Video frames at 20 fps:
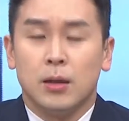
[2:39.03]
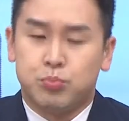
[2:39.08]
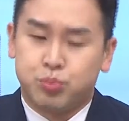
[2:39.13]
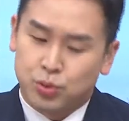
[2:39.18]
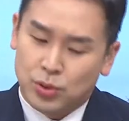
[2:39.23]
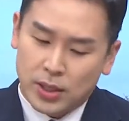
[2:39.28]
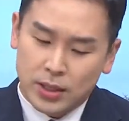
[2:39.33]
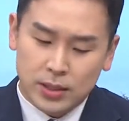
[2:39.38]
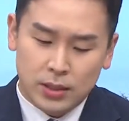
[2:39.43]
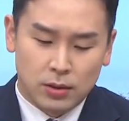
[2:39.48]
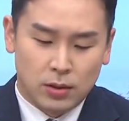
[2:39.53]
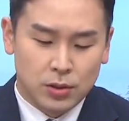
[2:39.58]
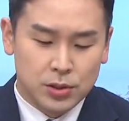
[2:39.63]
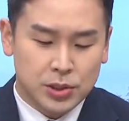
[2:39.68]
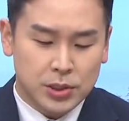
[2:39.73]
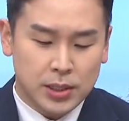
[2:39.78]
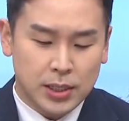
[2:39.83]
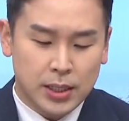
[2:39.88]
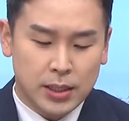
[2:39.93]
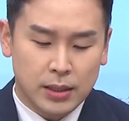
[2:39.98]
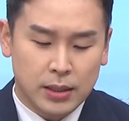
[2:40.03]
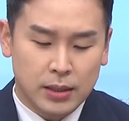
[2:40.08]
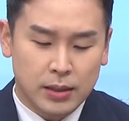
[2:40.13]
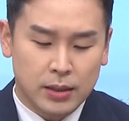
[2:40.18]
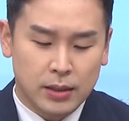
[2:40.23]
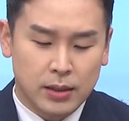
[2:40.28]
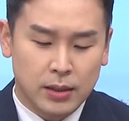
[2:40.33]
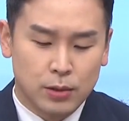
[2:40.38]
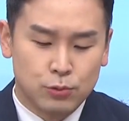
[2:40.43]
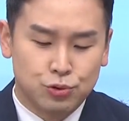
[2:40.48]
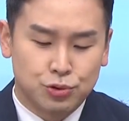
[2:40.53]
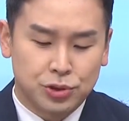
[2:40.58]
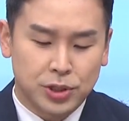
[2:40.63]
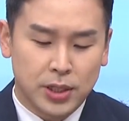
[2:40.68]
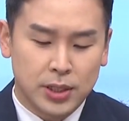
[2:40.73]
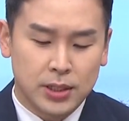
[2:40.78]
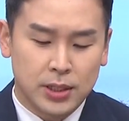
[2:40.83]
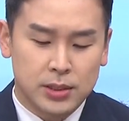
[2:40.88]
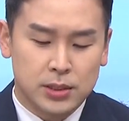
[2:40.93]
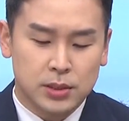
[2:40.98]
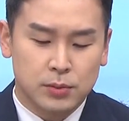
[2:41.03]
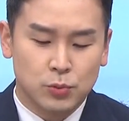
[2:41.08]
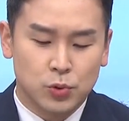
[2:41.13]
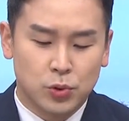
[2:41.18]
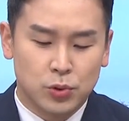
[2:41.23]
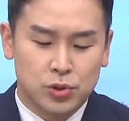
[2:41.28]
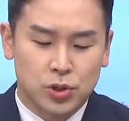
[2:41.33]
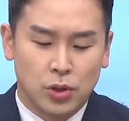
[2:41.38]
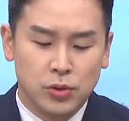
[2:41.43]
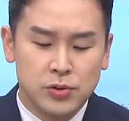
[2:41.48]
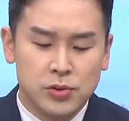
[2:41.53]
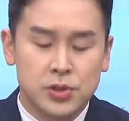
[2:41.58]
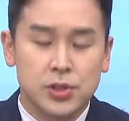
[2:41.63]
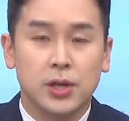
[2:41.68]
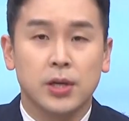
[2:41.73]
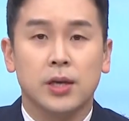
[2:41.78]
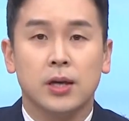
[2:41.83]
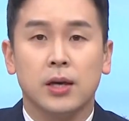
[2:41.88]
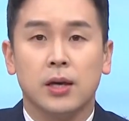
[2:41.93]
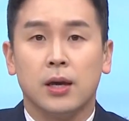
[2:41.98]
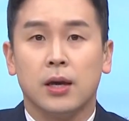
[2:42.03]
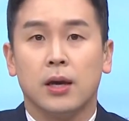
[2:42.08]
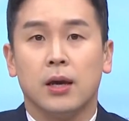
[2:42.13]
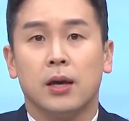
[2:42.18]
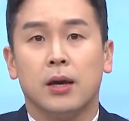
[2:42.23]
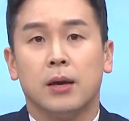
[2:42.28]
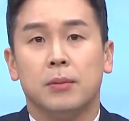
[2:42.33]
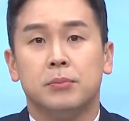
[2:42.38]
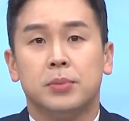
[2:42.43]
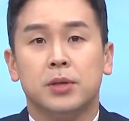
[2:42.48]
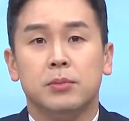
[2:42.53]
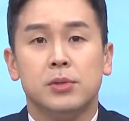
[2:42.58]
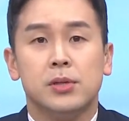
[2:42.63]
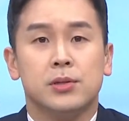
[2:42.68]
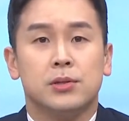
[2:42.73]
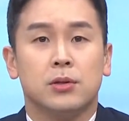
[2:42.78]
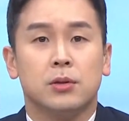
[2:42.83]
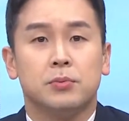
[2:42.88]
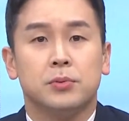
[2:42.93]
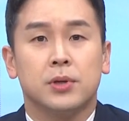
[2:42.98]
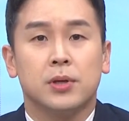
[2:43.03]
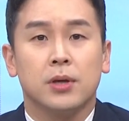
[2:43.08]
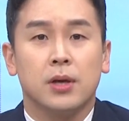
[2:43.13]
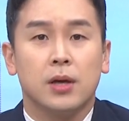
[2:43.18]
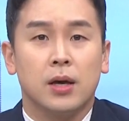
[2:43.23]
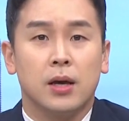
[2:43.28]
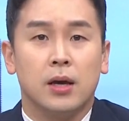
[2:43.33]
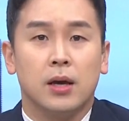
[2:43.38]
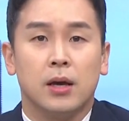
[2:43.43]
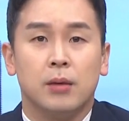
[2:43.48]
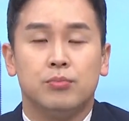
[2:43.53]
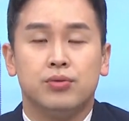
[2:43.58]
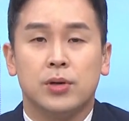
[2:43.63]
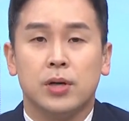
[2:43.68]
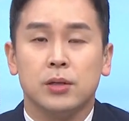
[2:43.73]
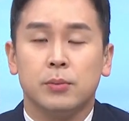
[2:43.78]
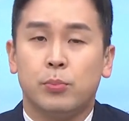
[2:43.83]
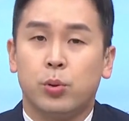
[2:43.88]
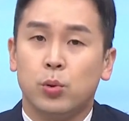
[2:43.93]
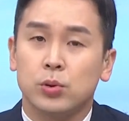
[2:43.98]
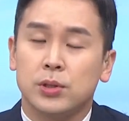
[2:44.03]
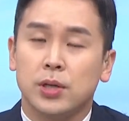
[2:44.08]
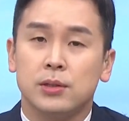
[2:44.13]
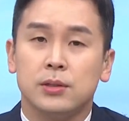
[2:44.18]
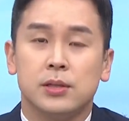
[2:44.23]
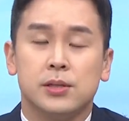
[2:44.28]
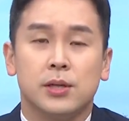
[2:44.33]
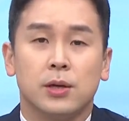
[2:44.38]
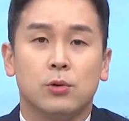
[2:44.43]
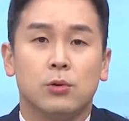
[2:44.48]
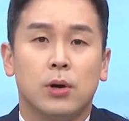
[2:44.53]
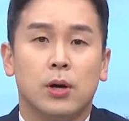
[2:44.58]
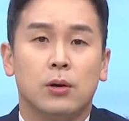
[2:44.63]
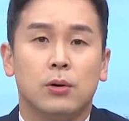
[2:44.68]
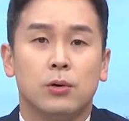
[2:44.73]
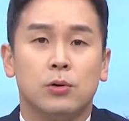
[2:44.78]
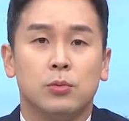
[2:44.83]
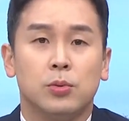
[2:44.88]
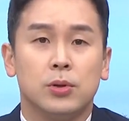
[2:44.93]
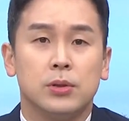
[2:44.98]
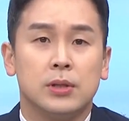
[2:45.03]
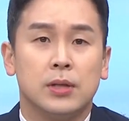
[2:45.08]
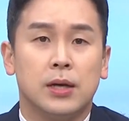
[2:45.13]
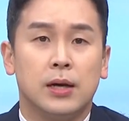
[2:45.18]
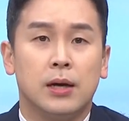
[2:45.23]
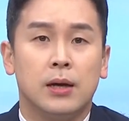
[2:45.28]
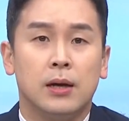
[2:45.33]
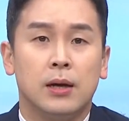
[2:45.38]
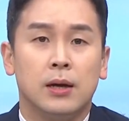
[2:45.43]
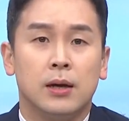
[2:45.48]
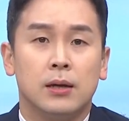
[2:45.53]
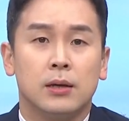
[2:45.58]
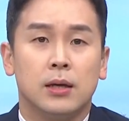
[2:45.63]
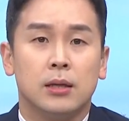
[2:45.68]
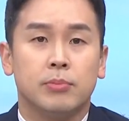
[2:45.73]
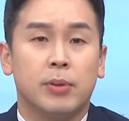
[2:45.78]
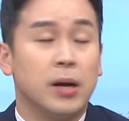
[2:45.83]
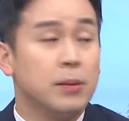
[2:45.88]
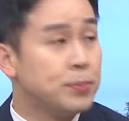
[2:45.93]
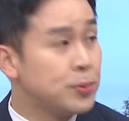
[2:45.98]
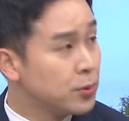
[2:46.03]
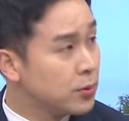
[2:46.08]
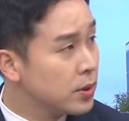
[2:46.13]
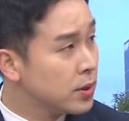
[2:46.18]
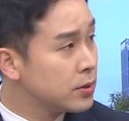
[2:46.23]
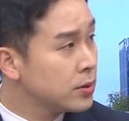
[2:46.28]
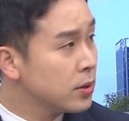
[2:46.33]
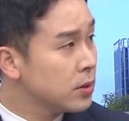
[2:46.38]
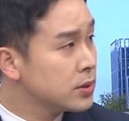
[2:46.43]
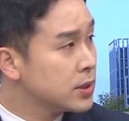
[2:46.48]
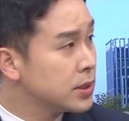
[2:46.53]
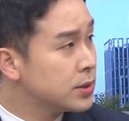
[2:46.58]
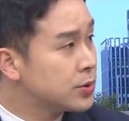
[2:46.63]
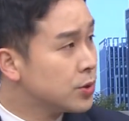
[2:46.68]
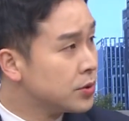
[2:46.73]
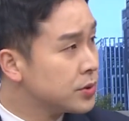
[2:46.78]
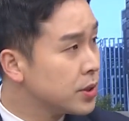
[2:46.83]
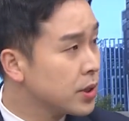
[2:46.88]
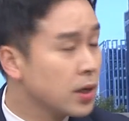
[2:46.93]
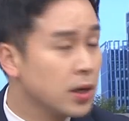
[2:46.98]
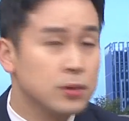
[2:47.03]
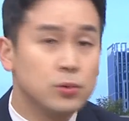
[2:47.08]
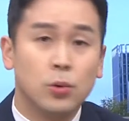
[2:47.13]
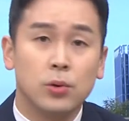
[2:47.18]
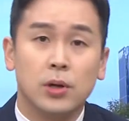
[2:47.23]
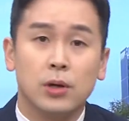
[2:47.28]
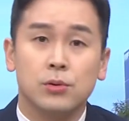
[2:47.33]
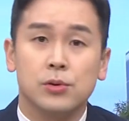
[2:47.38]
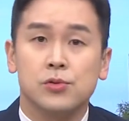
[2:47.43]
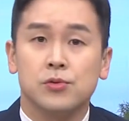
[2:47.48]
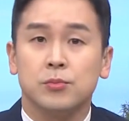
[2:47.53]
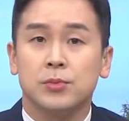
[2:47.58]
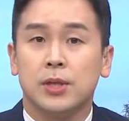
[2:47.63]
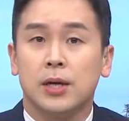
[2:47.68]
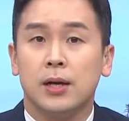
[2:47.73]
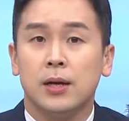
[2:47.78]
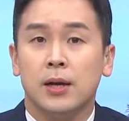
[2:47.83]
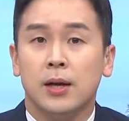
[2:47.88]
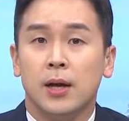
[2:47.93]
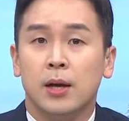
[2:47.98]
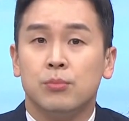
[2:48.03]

북한이 러시아의 우크라이나 침공 전쟁에 비밀스럽게 북한이 포탄을 제공한 걸로 보인다라는 발표를 해서 사실 전 세계가 놀라고 있습니다.